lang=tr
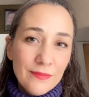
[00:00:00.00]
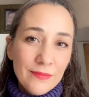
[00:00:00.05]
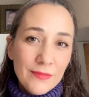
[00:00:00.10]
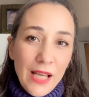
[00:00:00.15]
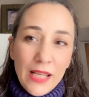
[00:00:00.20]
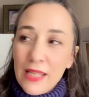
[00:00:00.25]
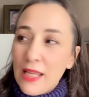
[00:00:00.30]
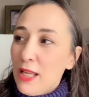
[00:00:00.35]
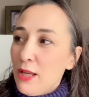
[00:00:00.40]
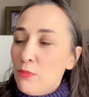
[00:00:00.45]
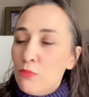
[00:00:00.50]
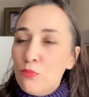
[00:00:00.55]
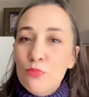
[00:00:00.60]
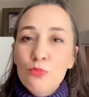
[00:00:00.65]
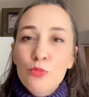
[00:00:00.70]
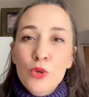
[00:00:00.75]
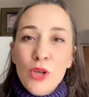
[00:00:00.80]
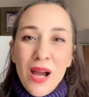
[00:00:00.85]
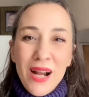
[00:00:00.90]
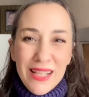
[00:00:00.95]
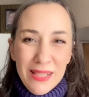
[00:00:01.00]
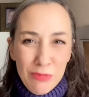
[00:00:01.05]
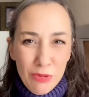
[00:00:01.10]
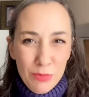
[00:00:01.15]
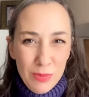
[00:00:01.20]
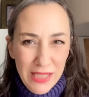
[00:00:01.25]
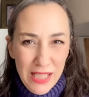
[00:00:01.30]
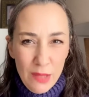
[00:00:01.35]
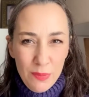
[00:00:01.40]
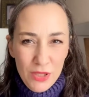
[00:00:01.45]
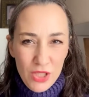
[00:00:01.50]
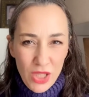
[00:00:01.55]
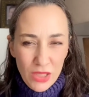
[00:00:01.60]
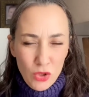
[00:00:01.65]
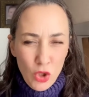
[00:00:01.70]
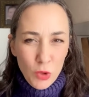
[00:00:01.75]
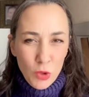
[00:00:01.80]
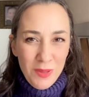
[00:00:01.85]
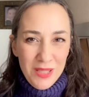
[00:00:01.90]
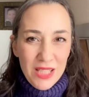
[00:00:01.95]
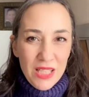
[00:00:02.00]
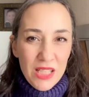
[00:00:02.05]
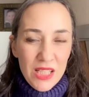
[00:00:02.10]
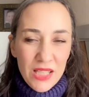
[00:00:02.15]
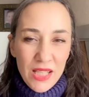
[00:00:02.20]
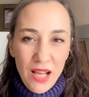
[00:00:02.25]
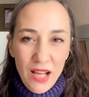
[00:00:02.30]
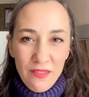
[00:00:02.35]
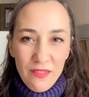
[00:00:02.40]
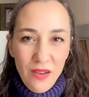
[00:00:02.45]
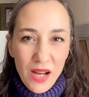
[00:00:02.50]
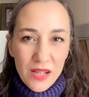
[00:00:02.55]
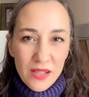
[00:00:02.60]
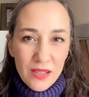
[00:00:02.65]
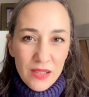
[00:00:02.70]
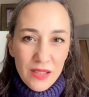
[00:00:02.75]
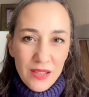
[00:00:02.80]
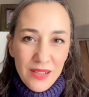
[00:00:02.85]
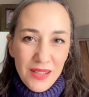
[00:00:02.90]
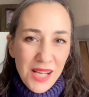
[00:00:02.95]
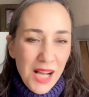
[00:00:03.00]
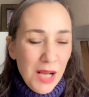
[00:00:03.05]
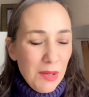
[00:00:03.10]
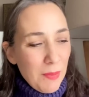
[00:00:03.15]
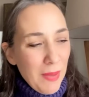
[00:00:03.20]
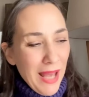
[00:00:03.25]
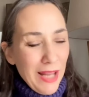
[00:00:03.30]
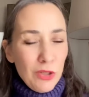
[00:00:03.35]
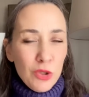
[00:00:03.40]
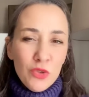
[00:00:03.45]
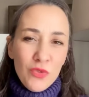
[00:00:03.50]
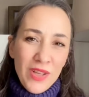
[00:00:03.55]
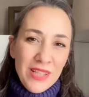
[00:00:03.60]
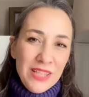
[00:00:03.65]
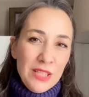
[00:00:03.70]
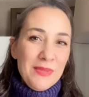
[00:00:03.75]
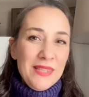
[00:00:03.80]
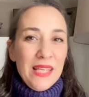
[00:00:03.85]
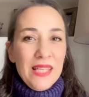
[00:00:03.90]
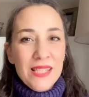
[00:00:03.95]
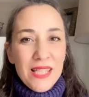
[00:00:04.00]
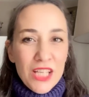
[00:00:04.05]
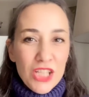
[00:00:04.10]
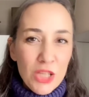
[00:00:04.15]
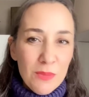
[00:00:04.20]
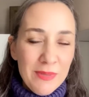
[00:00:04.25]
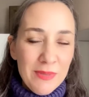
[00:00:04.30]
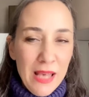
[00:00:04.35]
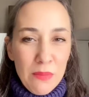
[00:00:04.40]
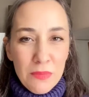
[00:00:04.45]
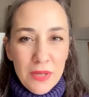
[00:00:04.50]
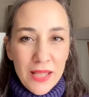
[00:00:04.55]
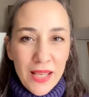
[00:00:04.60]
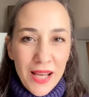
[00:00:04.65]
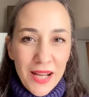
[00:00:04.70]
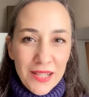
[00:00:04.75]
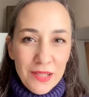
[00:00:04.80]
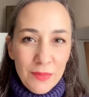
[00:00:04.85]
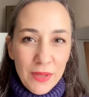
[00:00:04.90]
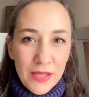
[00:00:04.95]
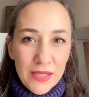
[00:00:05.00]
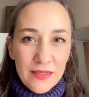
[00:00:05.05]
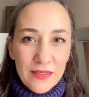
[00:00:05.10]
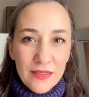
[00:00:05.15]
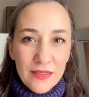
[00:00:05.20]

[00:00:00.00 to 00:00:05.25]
Yani bu yardımı bana yapacak 4-5 kişi daha var ama ben lütfettim seni seçtim sen bana yardım et.